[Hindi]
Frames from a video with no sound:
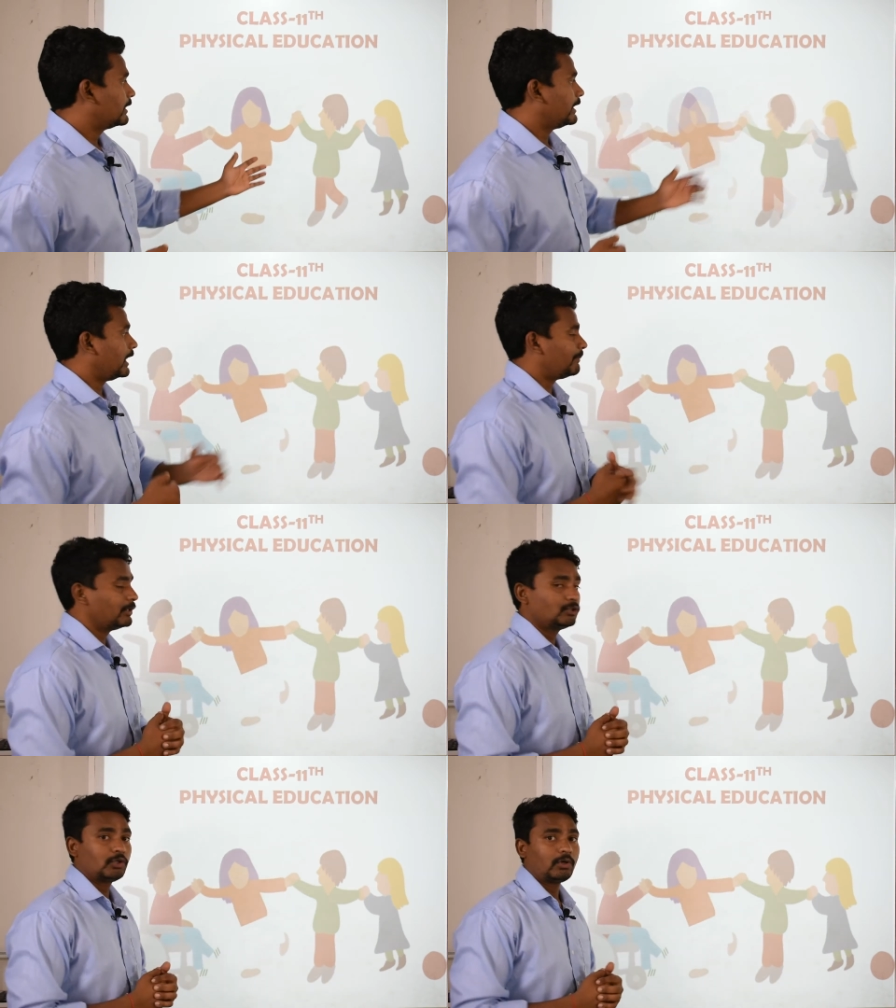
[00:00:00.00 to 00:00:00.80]
कि यहाँ
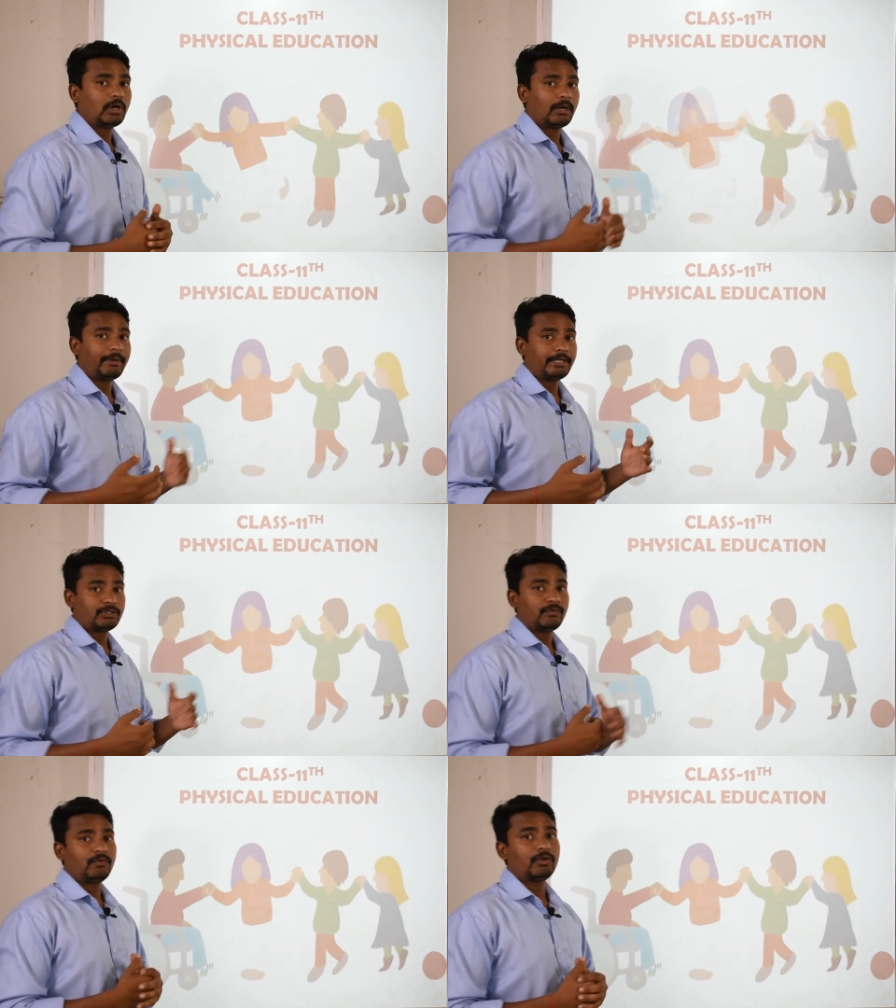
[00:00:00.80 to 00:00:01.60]
पर जो हमारी
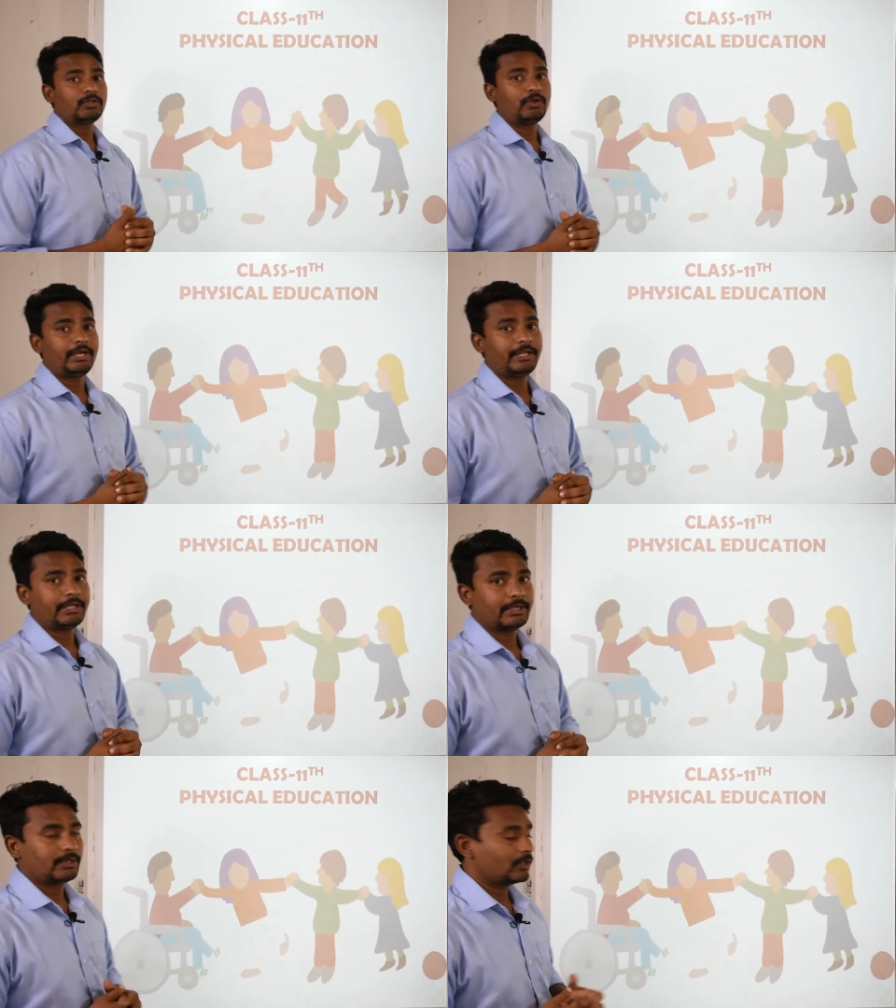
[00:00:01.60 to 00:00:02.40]
जो फोर्थ यूनिट
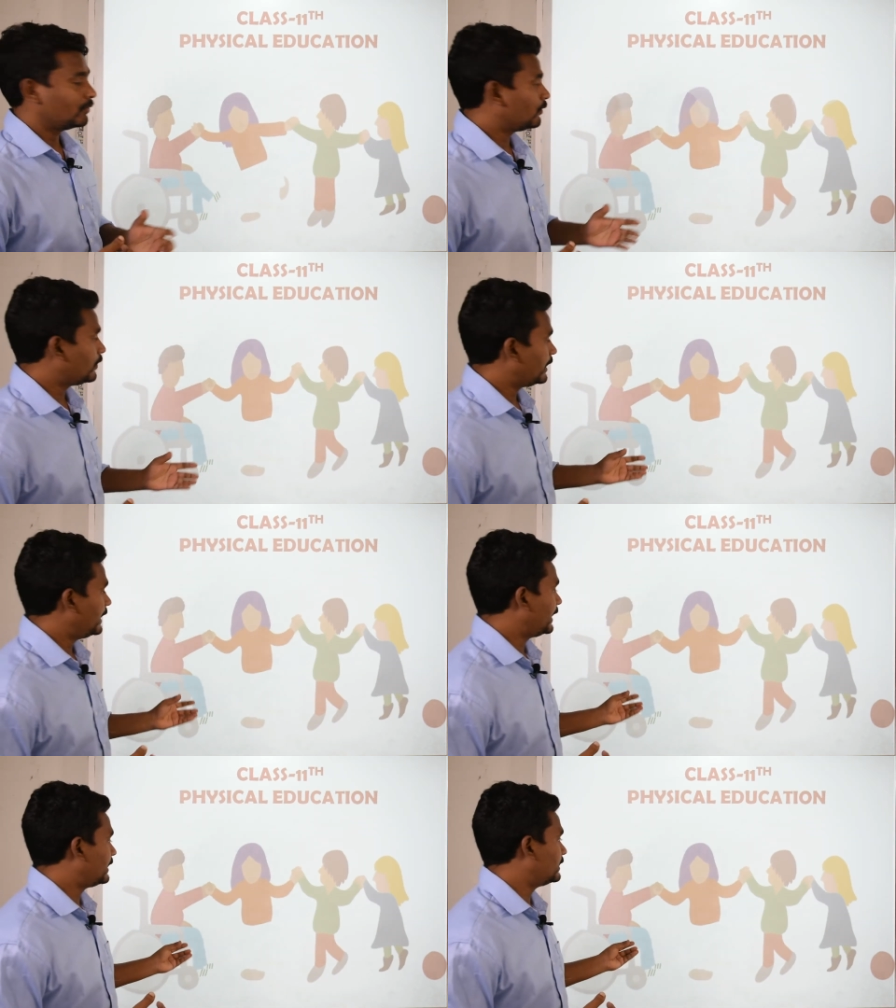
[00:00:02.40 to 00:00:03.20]
है वो
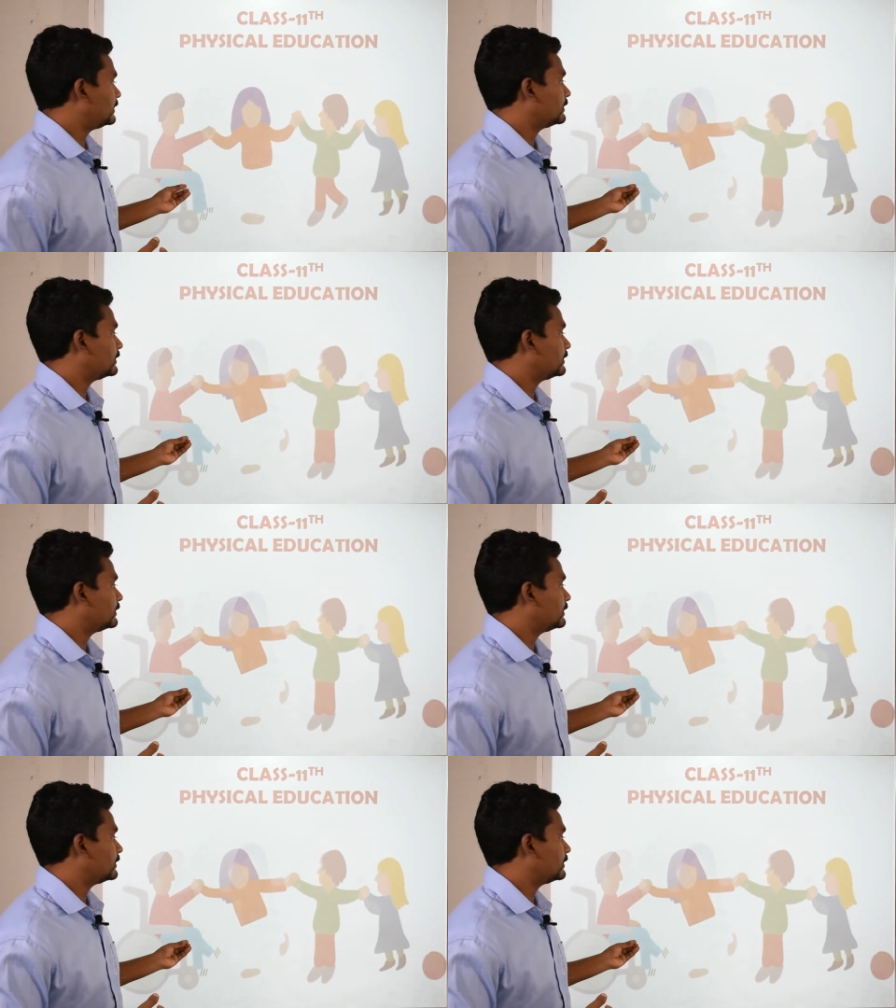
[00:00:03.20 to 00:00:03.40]
एक